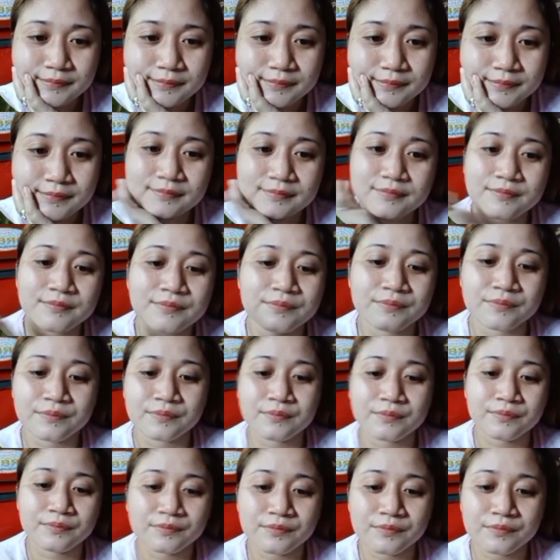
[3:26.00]
O, 20 na
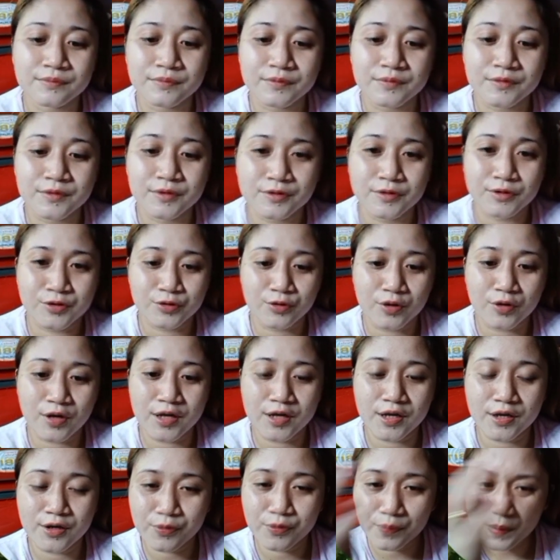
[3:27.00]
lang. Oh. So,
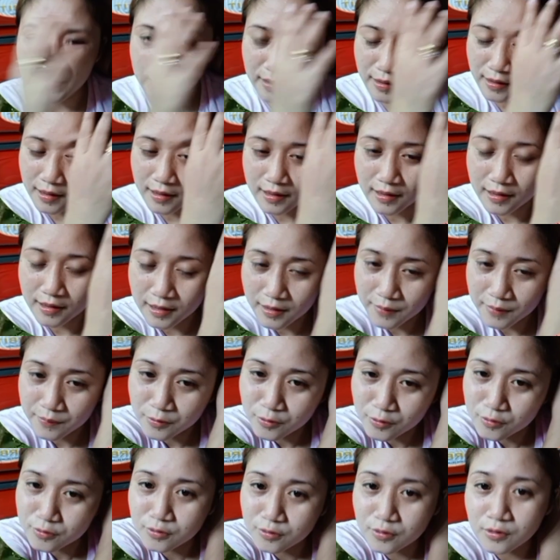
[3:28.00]
ayan no, pagkakaalam
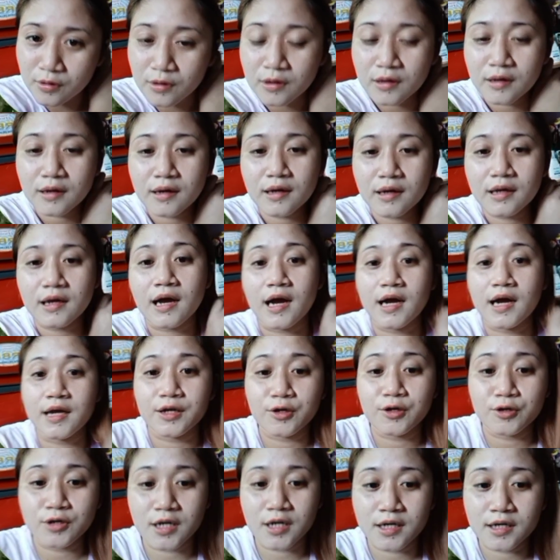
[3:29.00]
ko. Kaya
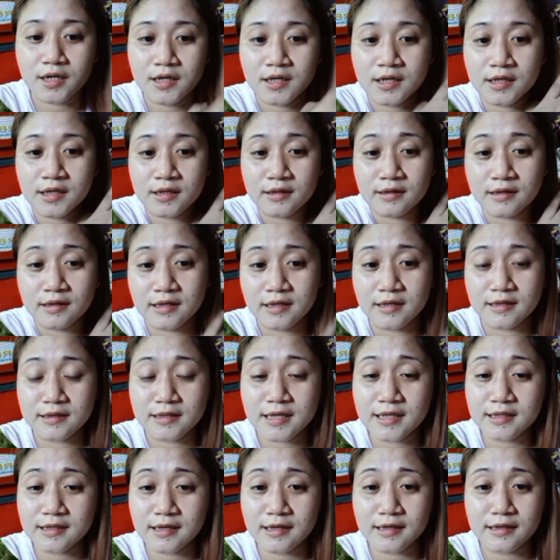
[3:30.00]
ayaw na ni
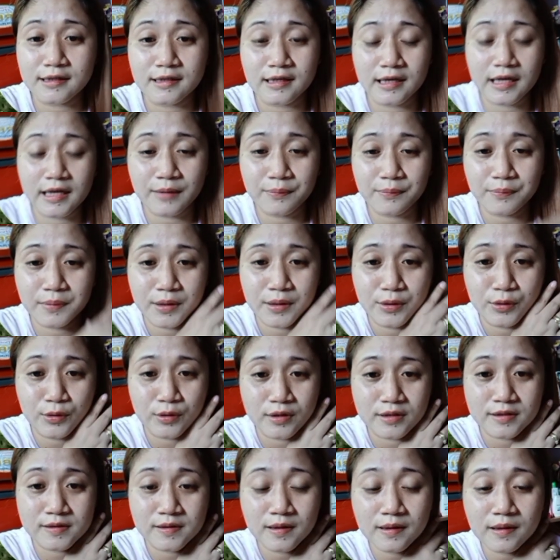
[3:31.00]
tatay tanggapin
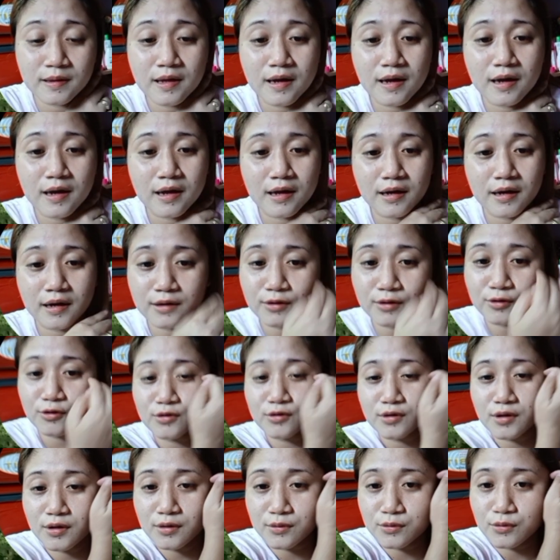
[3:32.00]
yung isang daan at
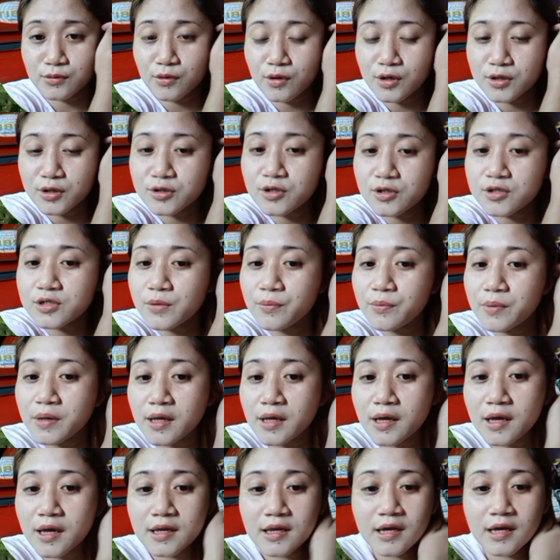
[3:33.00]
kontento na siya sa
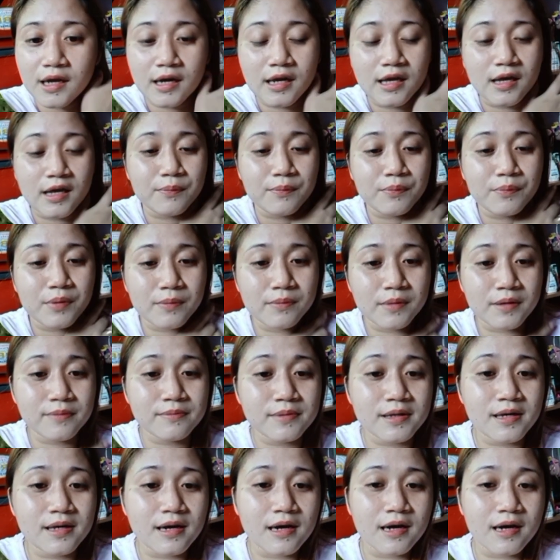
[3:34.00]
binigay ni Kalinga Prab na
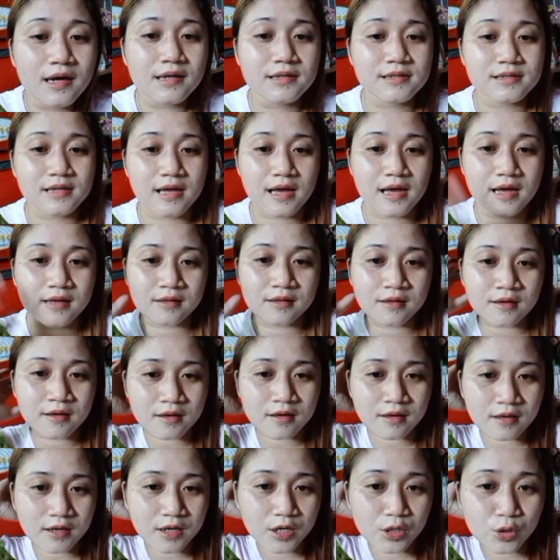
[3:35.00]
bigas at
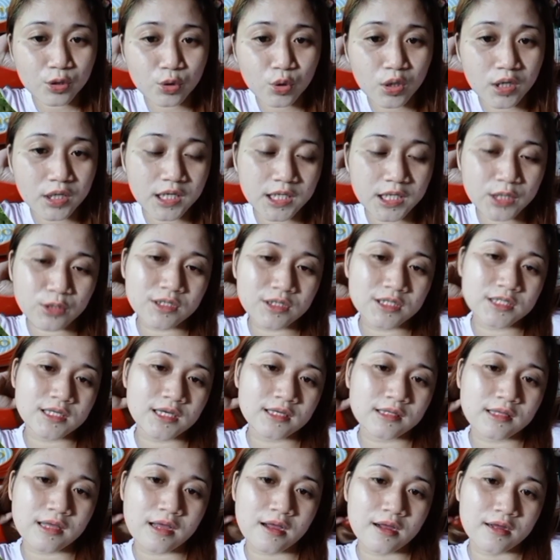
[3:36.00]
kinuha niya yung
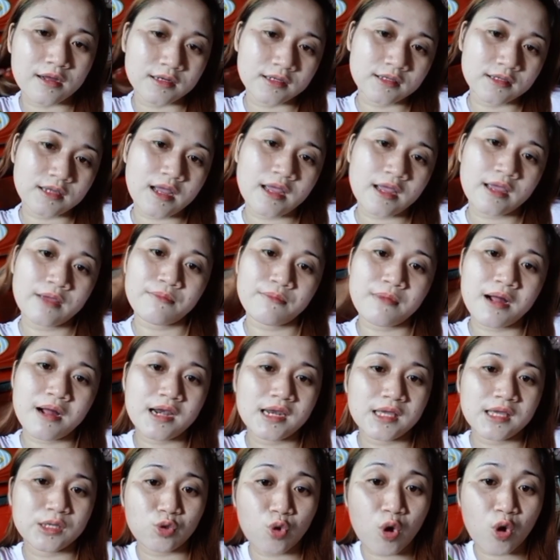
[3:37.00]
isang daan dahil
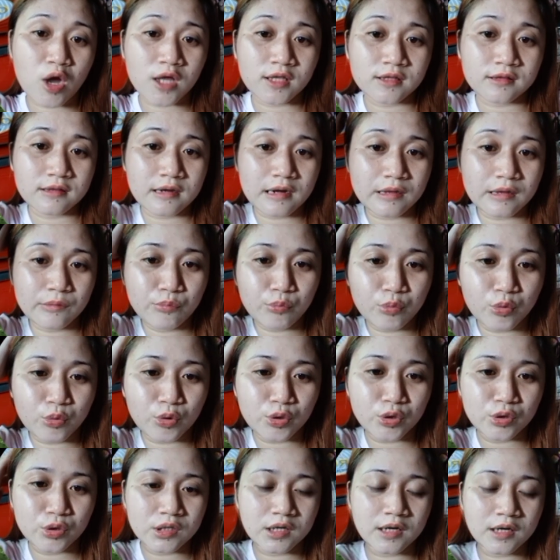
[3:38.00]
bali 200 po
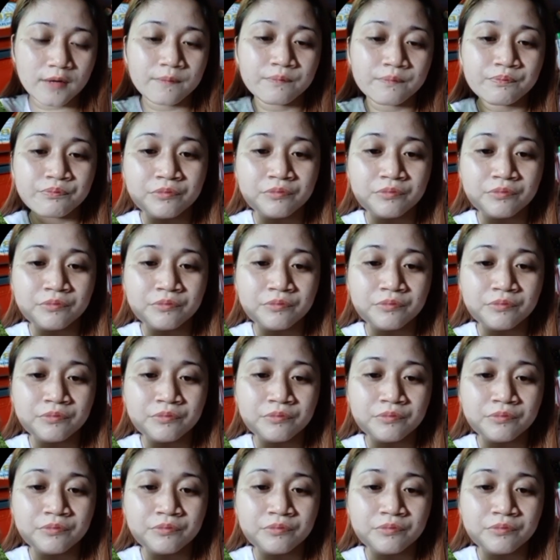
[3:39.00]
yun eh